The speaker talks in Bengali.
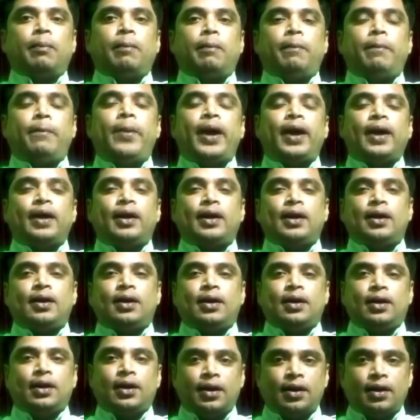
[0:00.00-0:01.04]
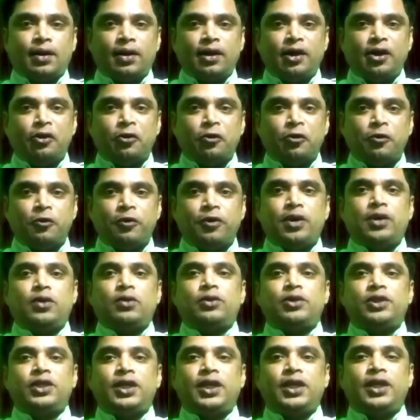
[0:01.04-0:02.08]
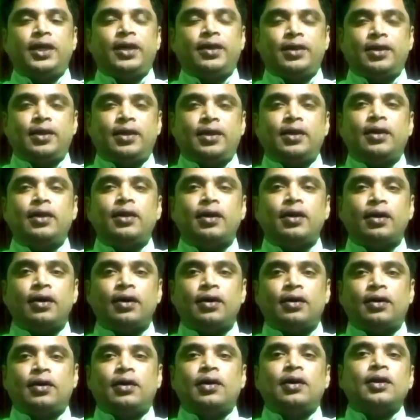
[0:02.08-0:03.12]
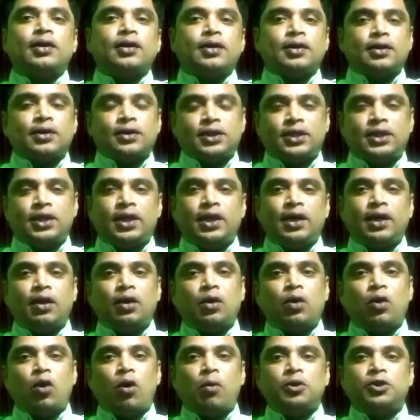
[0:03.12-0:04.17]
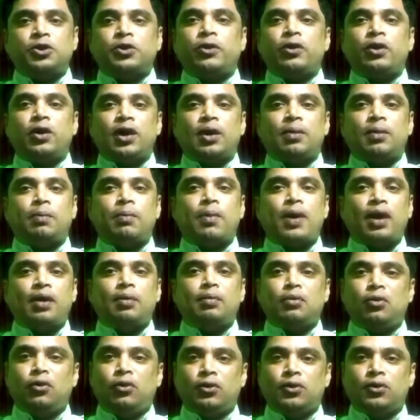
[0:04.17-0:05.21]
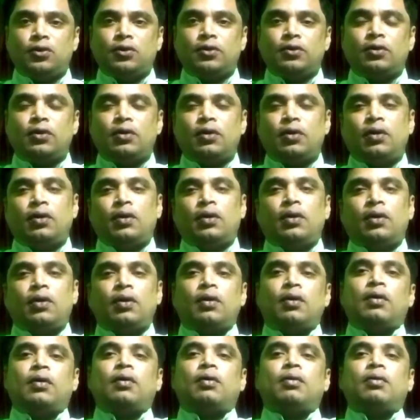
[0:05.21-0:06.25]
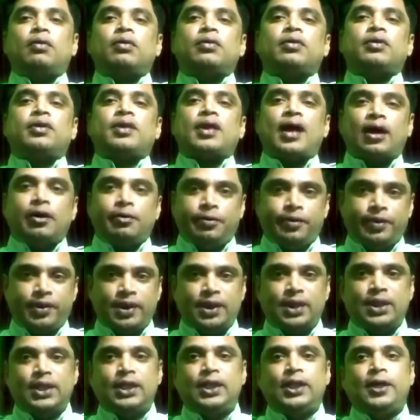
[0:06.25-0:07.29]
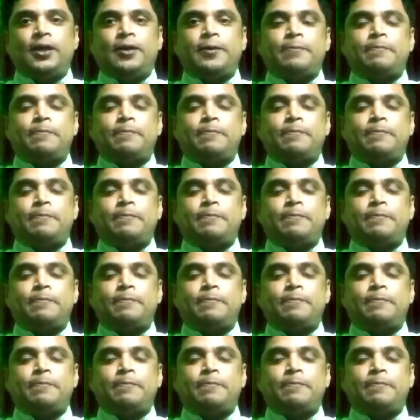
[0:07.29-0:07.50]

ব্যাংকের নিয়োগকৃত যে এজেন্ট সে কমিশনটা পায় মূলত সার্ভিস দিয়ে